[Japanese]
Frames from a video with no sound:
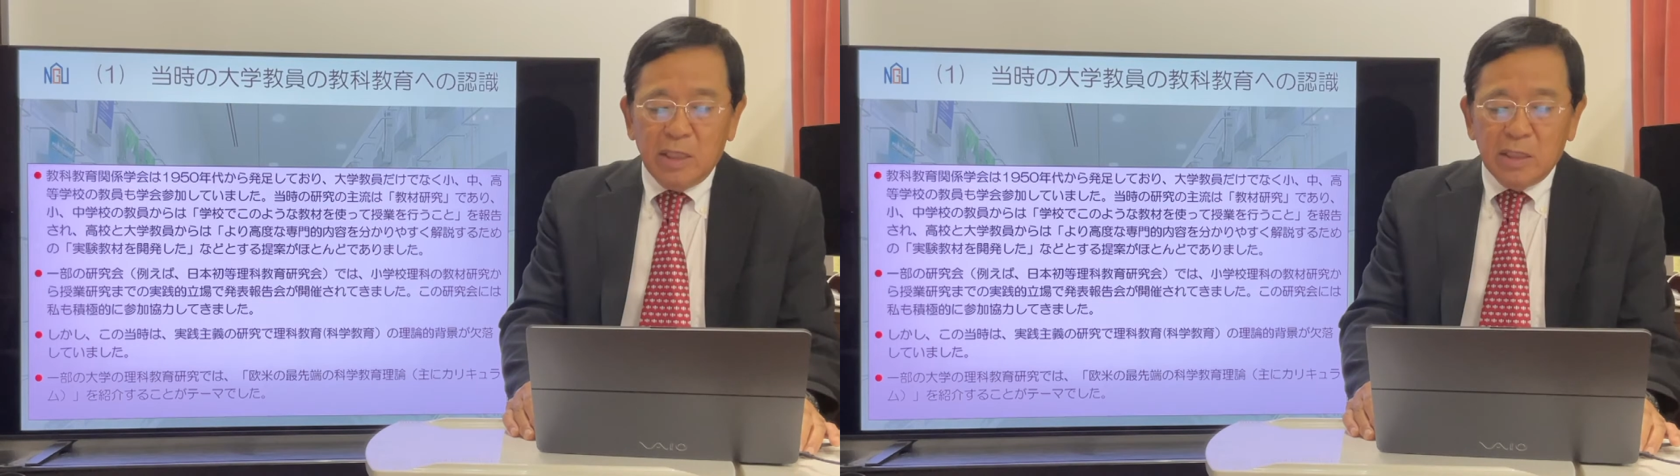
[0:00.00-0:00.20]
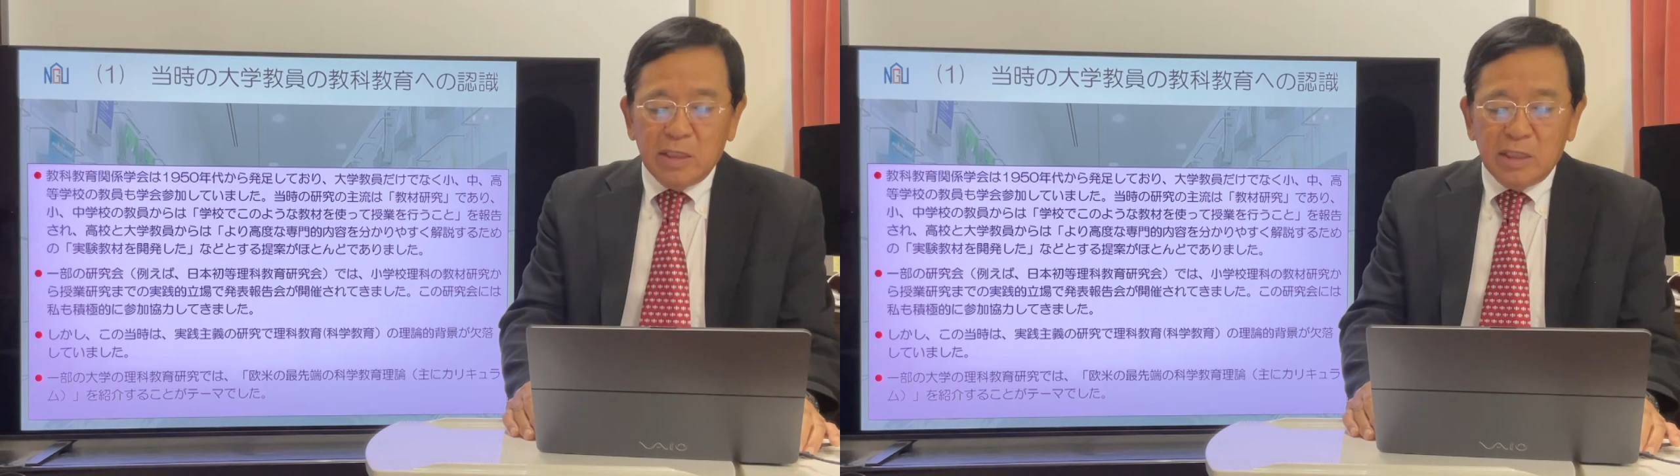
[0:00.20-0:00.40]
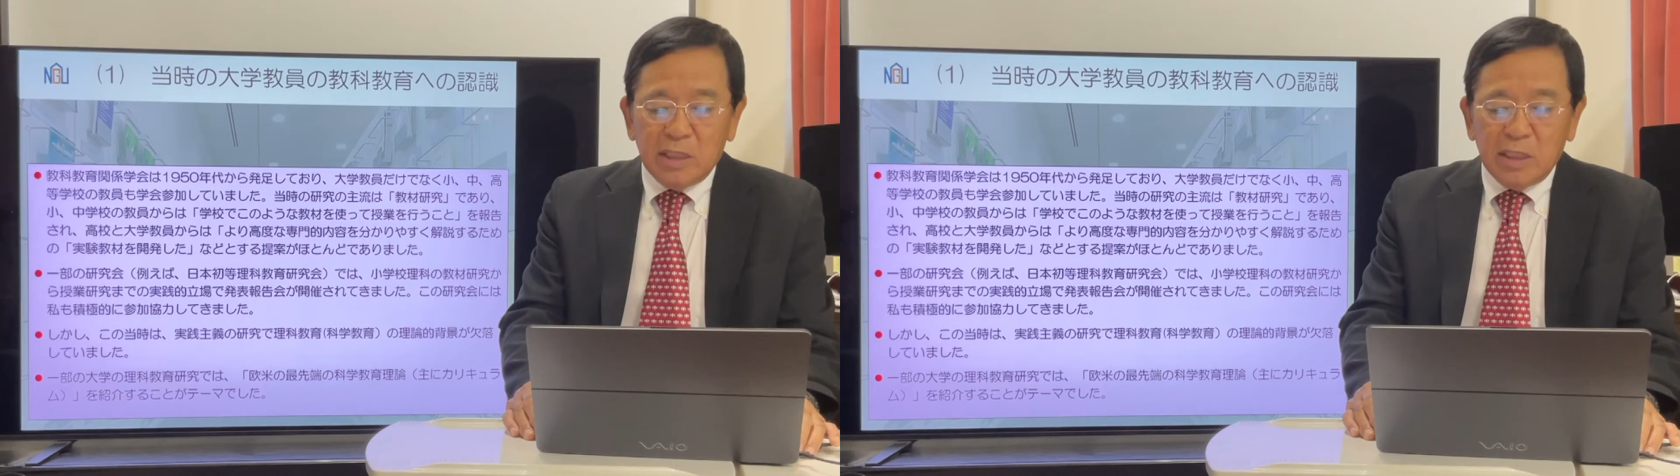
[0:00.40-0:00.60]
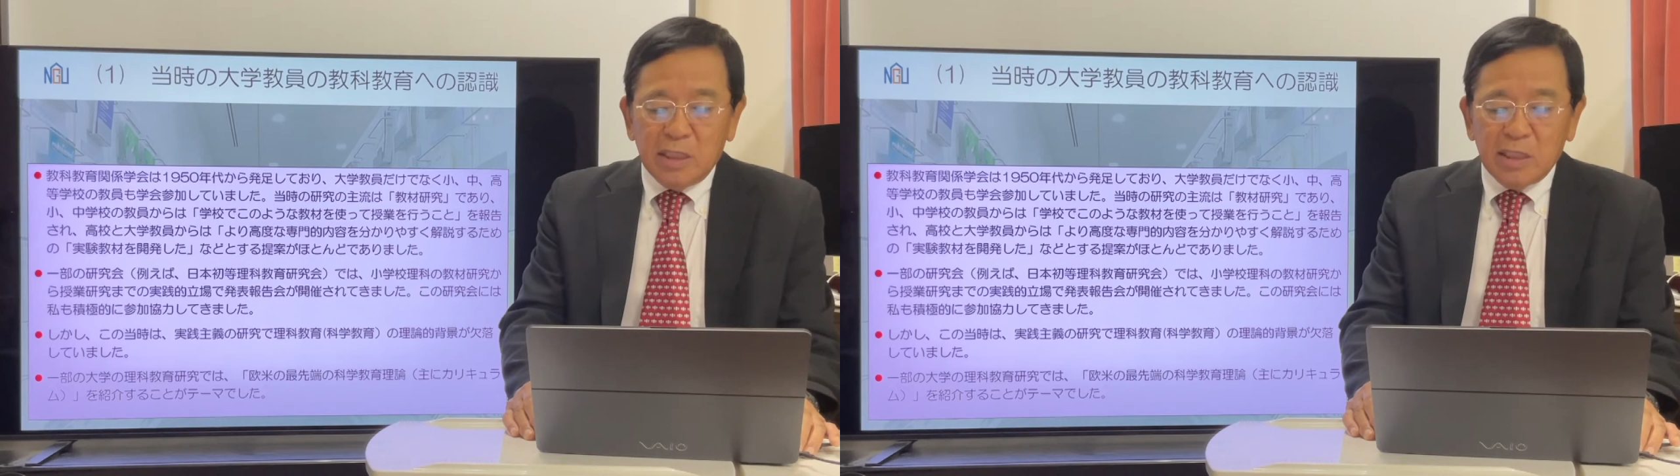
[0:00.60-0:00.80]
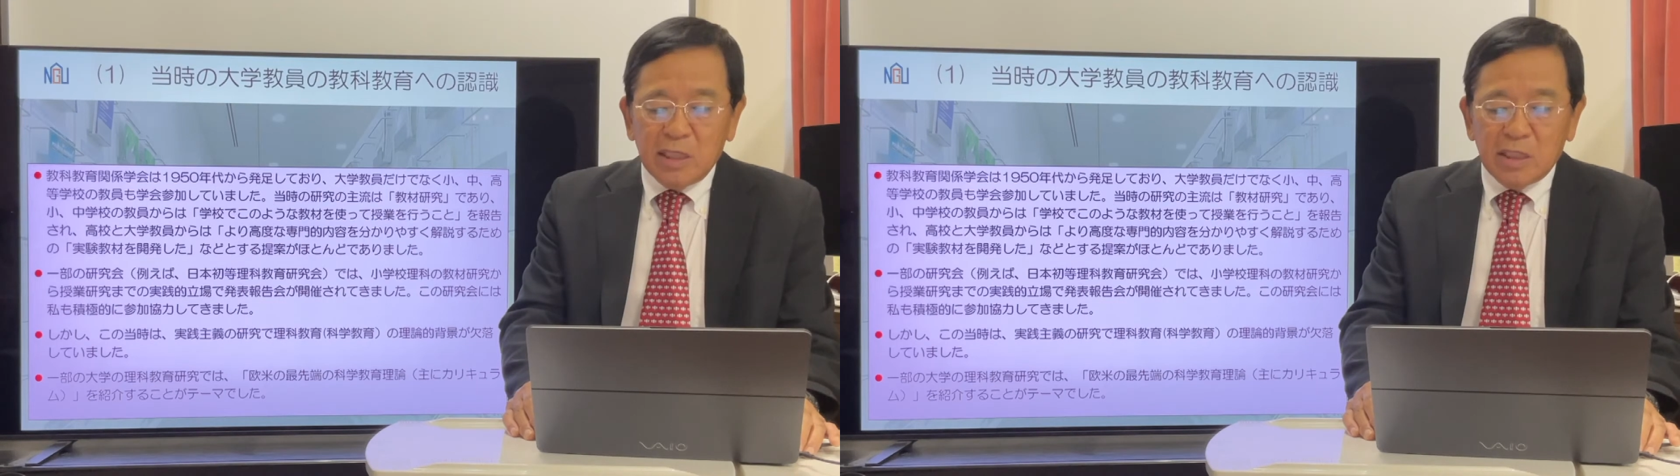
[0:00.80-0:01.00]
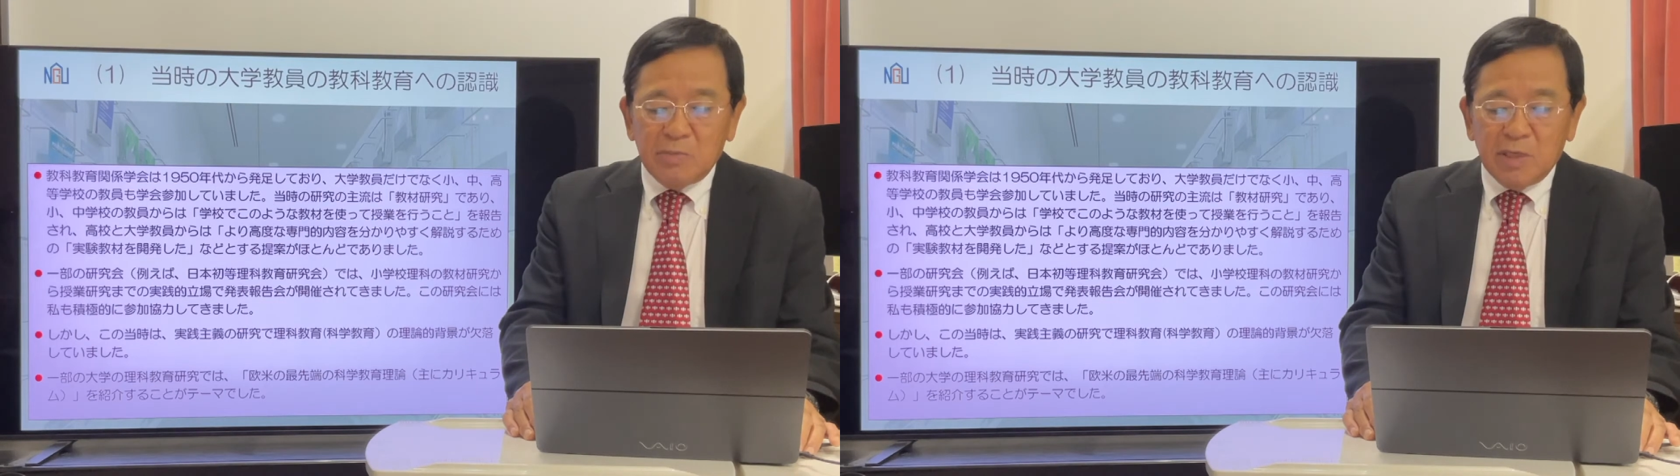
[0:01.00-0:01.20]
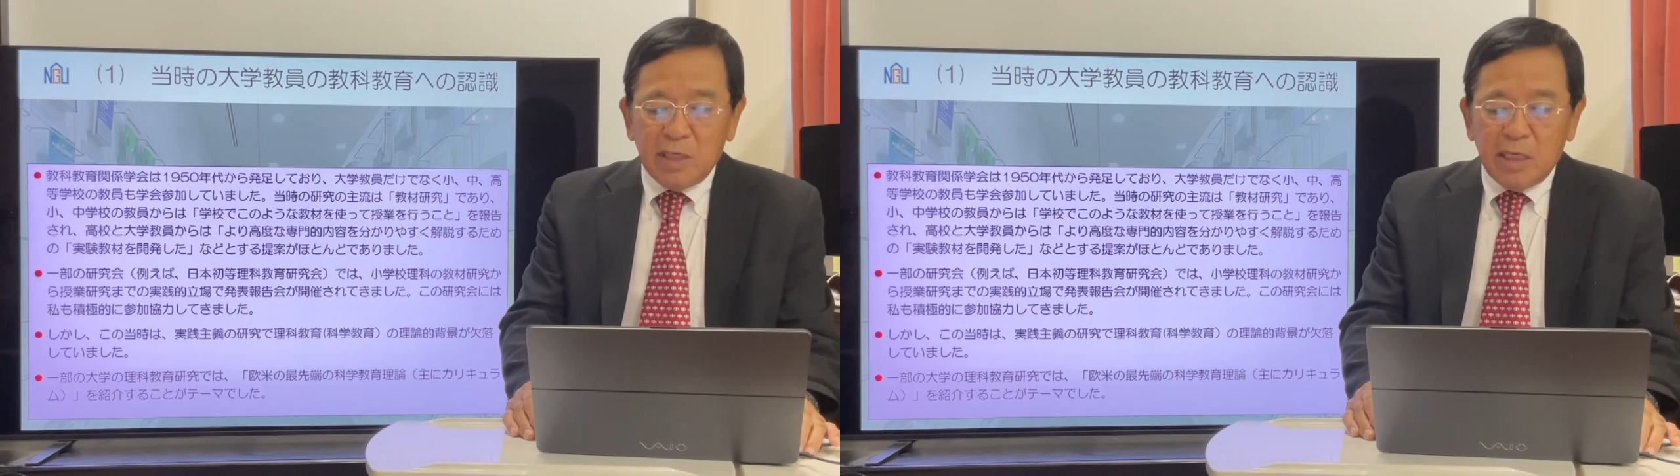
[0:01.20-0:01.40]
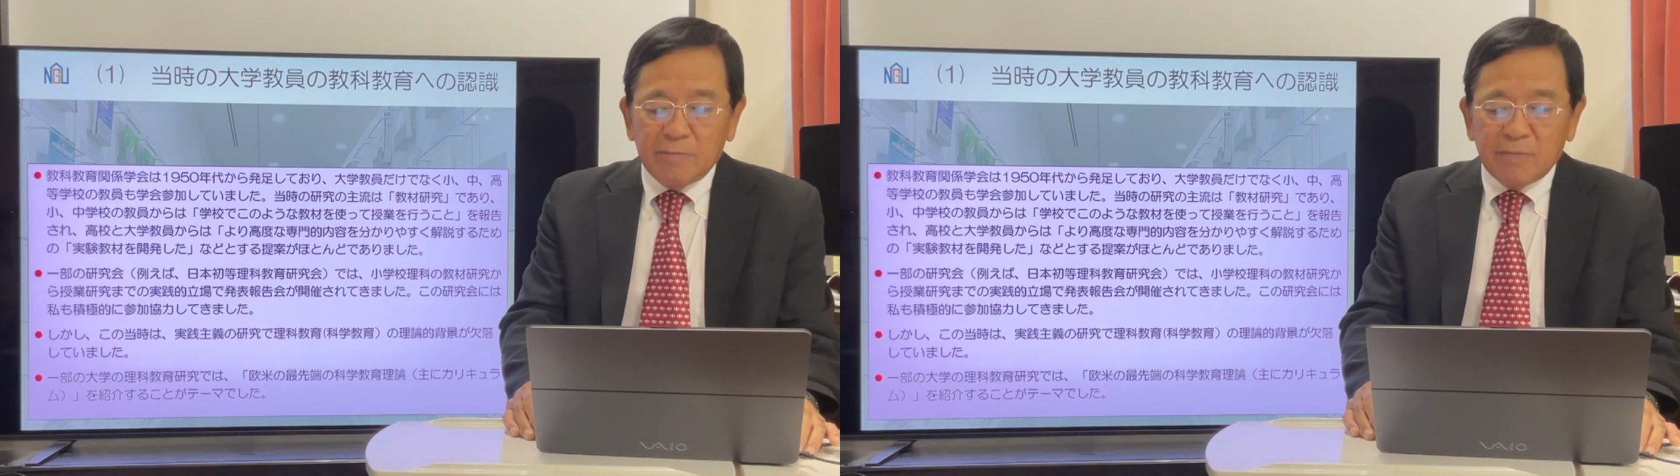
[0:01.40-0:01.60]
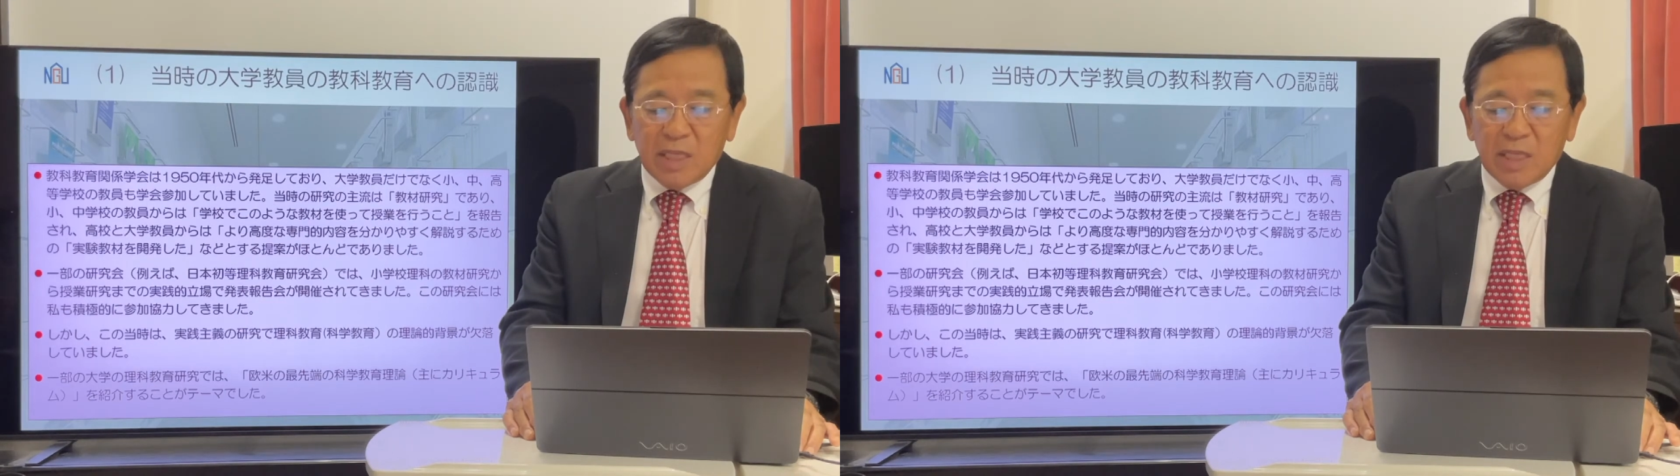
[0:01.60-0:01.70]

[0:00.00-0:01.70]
実践的立場で